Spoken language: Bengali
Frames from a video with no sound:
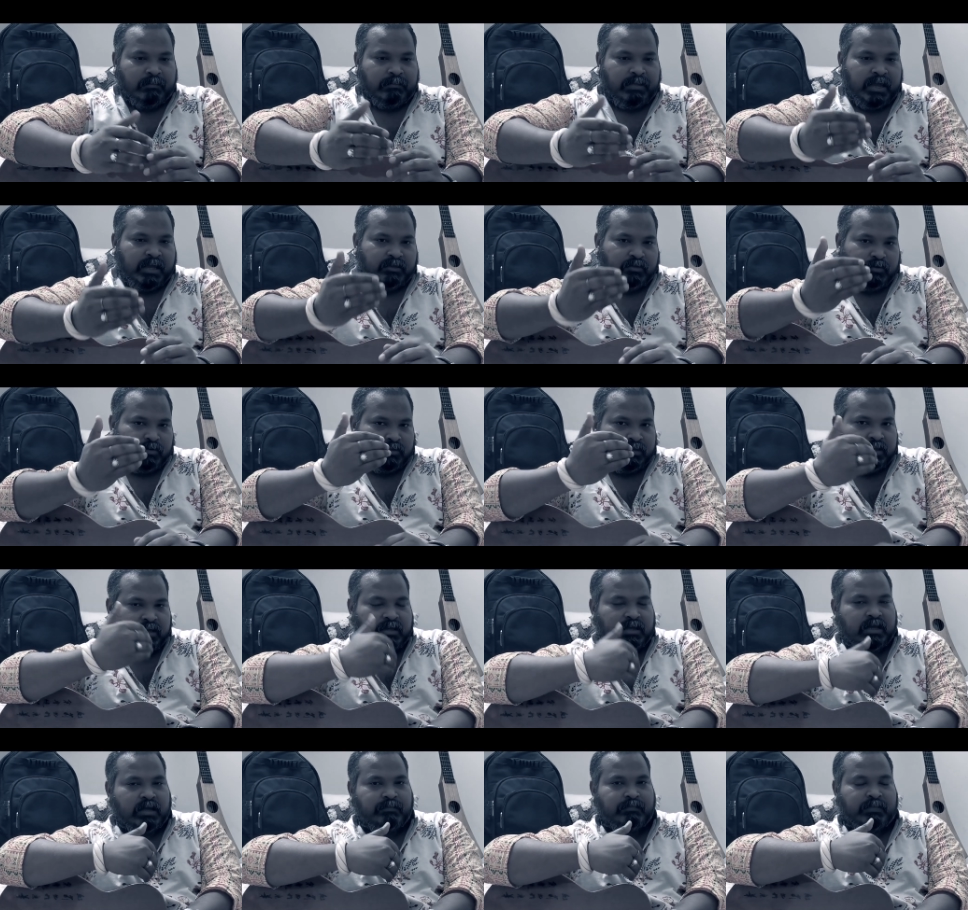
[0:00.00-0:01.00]
ভেতর
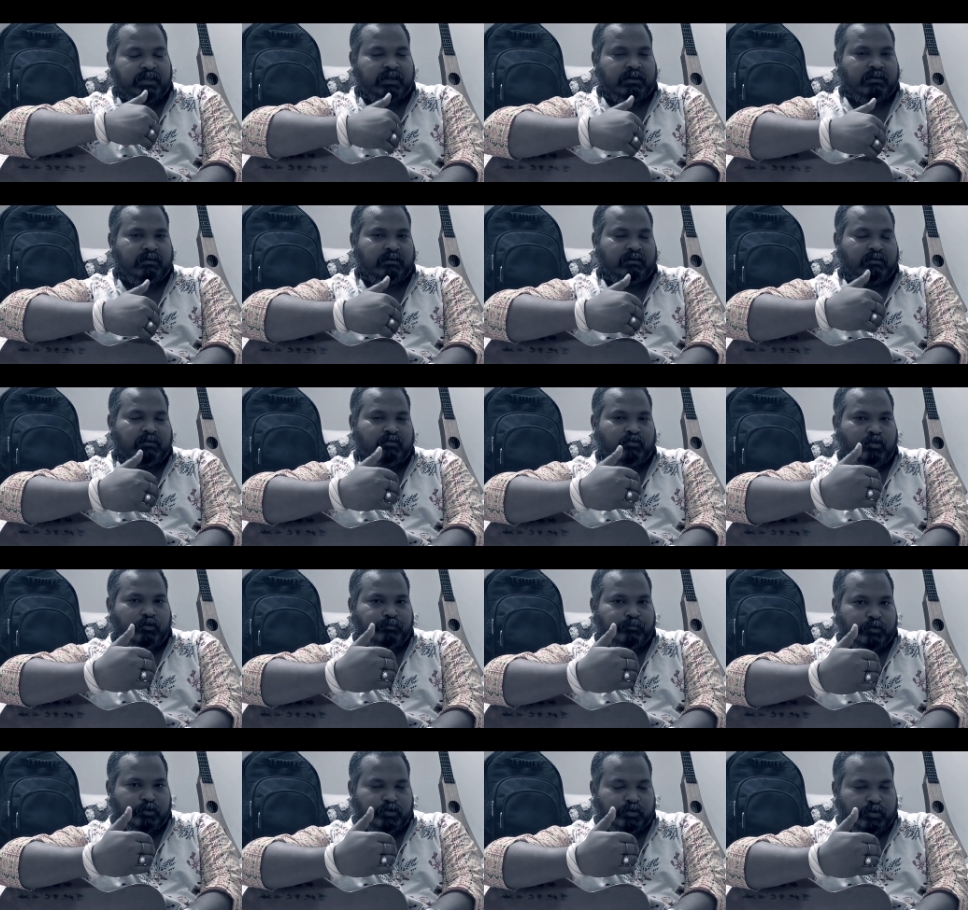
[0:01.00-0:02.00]
থেকে আপনার রোগ
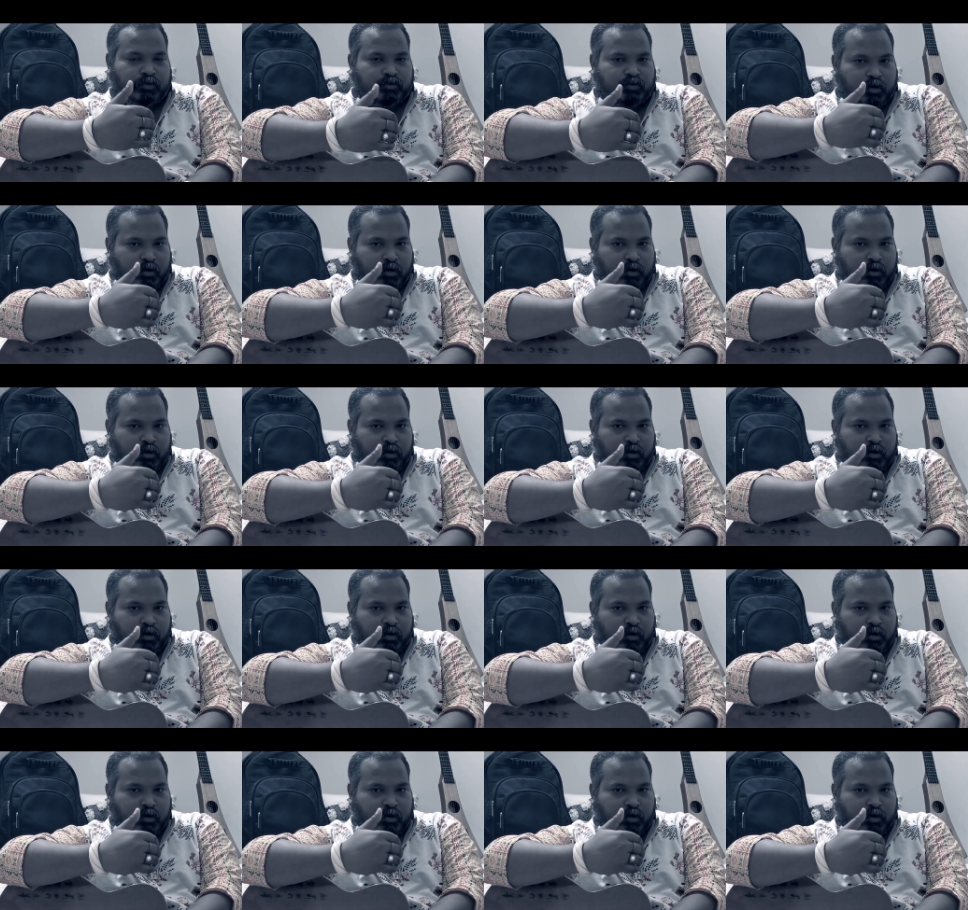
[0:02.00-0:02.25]
প্রতিরোধ